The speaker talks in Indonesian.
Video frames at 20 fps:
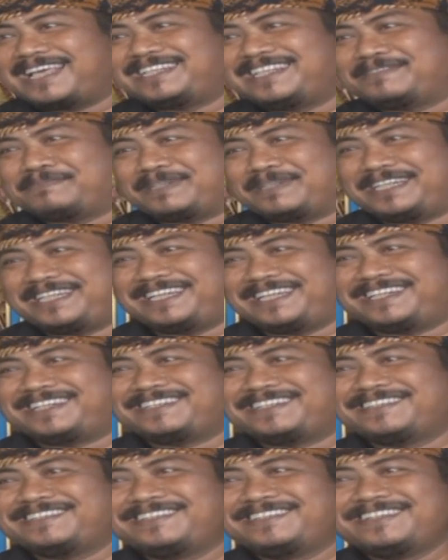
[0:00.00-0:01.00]
kan seperti
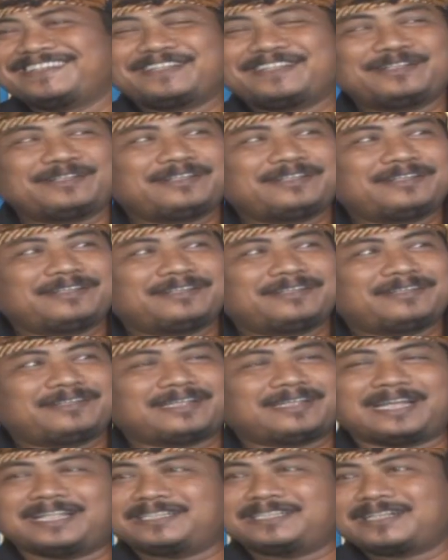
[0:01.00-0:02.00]
itu
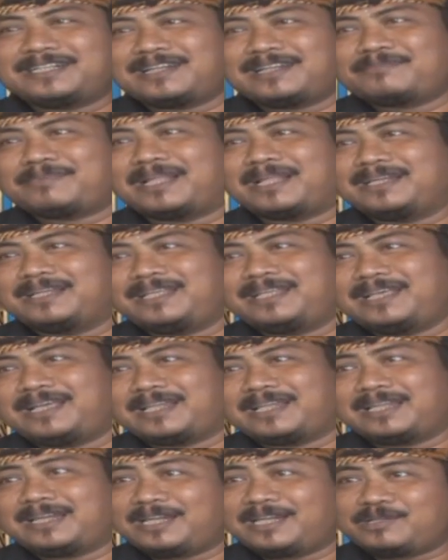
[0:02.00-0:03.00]
Bang saya dan Bani
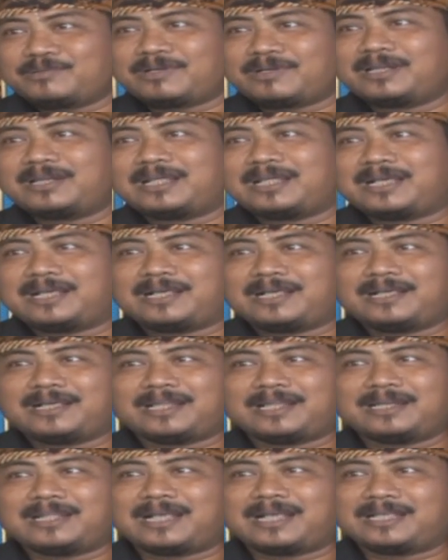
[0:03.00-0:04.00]
karena itu ada
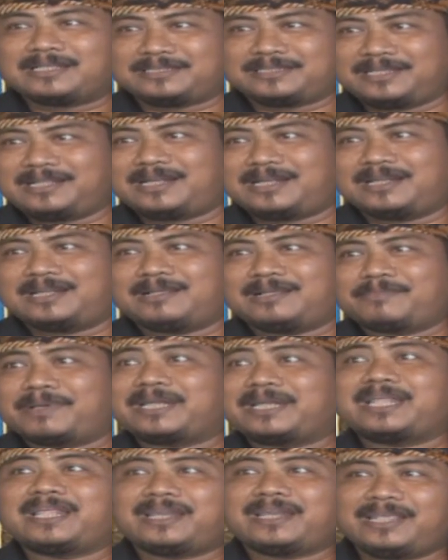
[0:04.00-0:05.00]
ada hasil ada
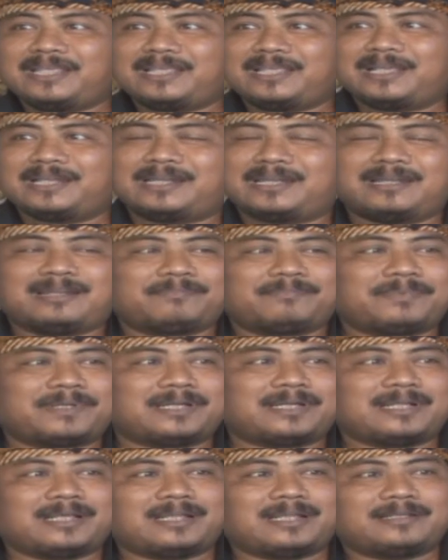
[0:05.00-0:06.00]
materi yang kita
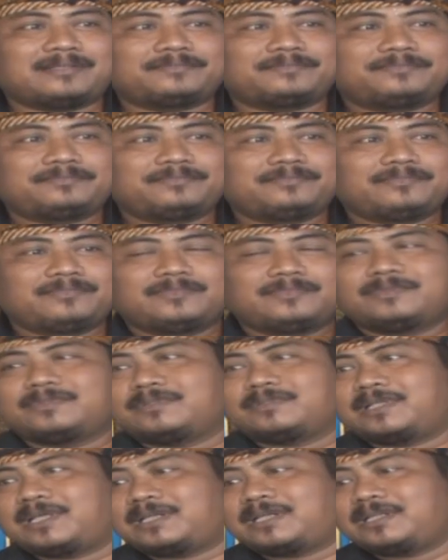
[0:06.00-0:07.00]
dapatkan
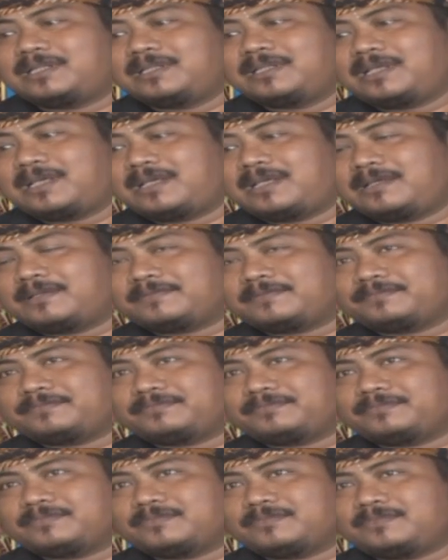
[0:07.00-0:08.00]
artinya
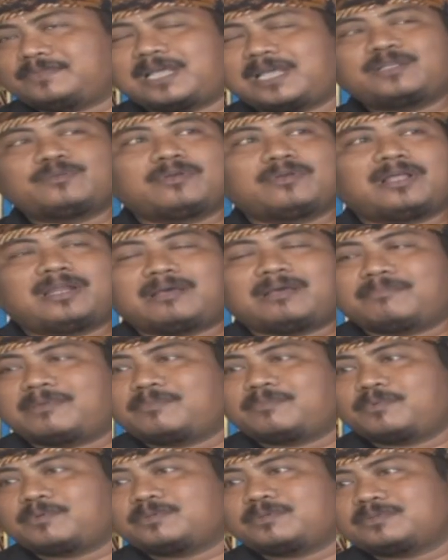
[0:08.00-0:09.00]
dia juga
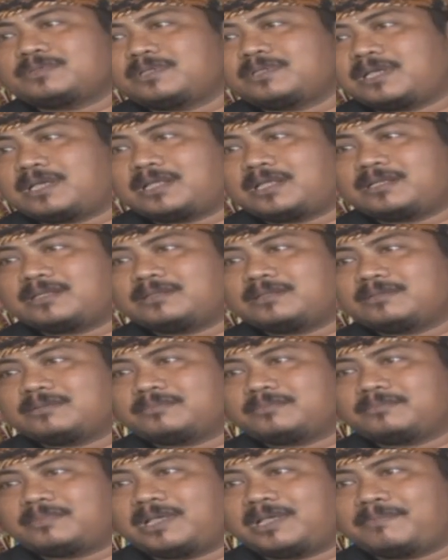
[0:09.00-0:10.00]
lama putuskan
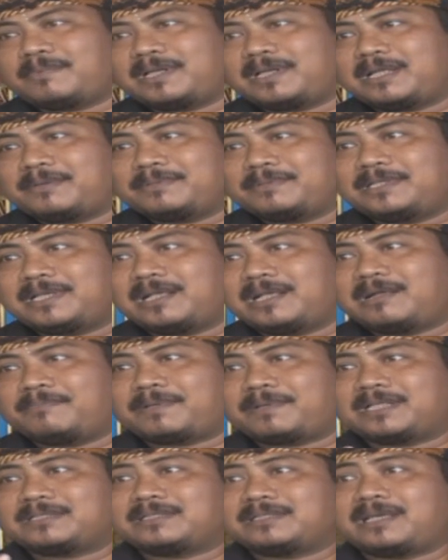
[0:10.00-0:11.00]
bagaimana menjaga
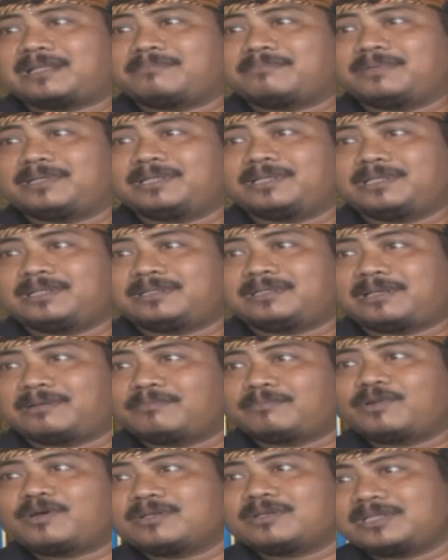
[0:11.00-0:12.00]
perasaan beli
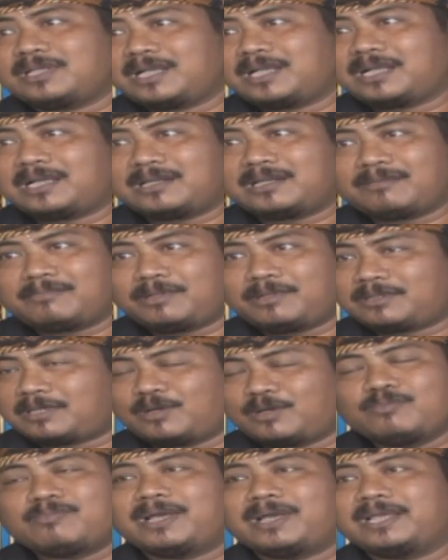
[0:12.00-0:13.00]
cemblongnya karena beli
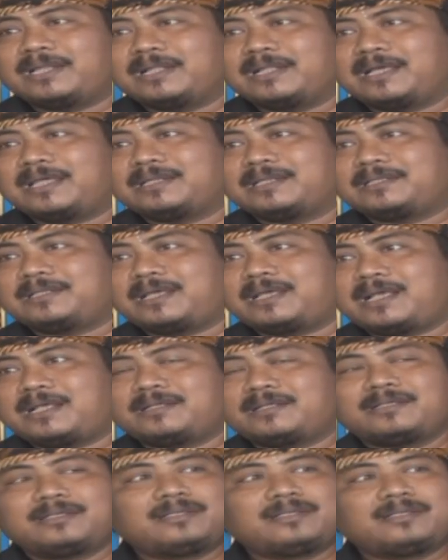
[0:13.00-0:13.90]
terlalu baik dengan dia